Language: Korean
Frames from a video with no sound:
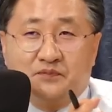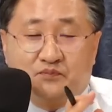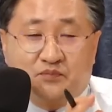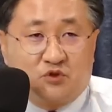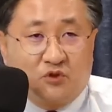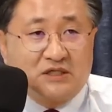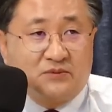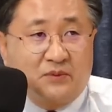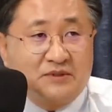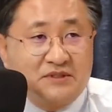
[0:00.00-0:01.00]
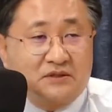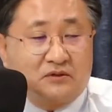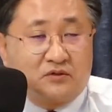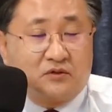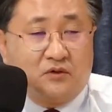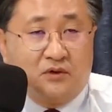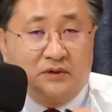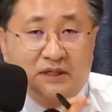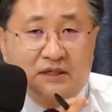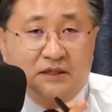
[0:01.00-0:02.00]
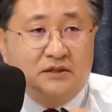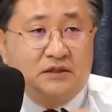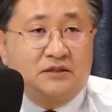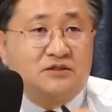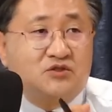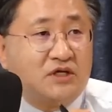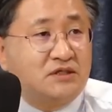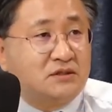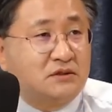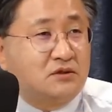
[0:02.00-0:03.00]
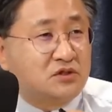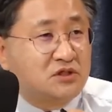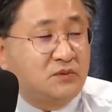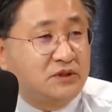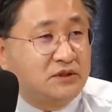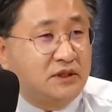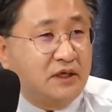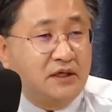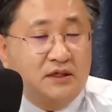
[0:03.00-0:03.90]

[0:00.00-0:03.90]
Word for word: 중앙지법원장도 그렇고 이런 것들을 최측근으로 심었는데